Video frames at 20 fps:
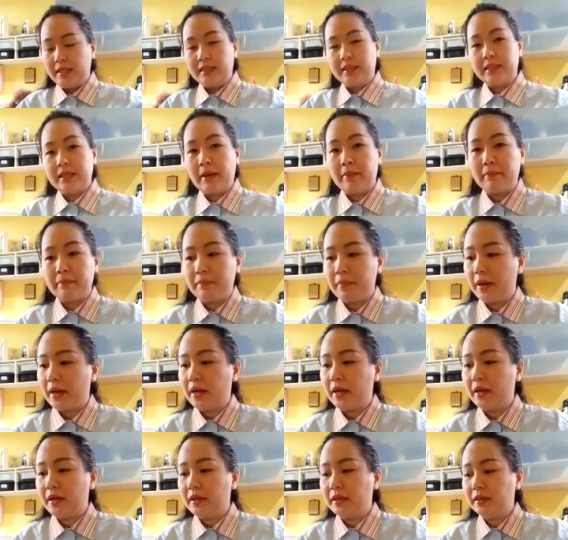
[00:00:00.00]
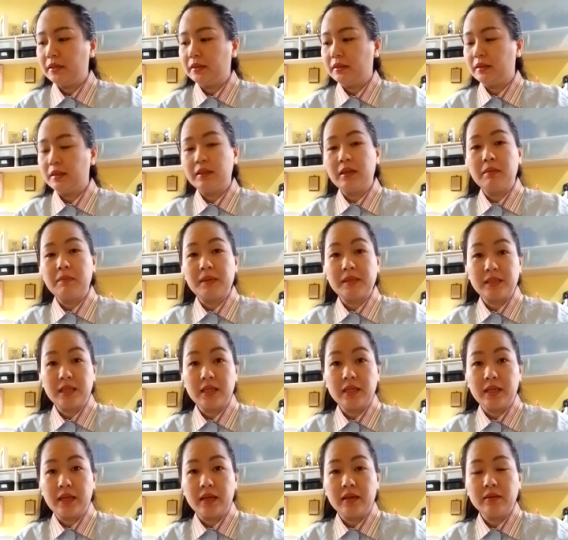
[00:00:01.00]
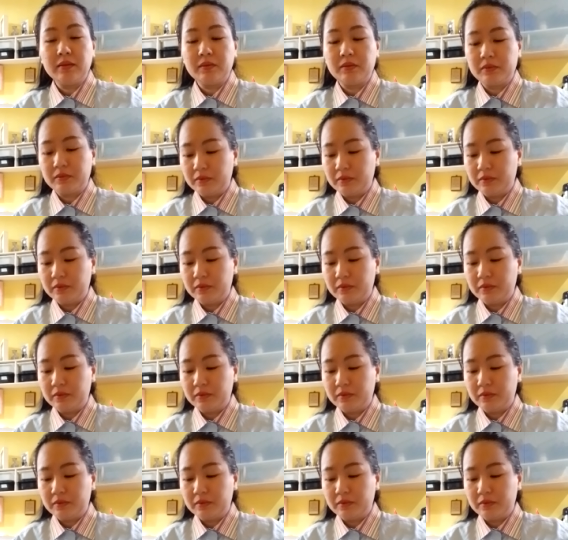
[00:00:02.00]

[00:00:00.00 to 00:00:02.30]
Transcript: sampai 3 pasal ya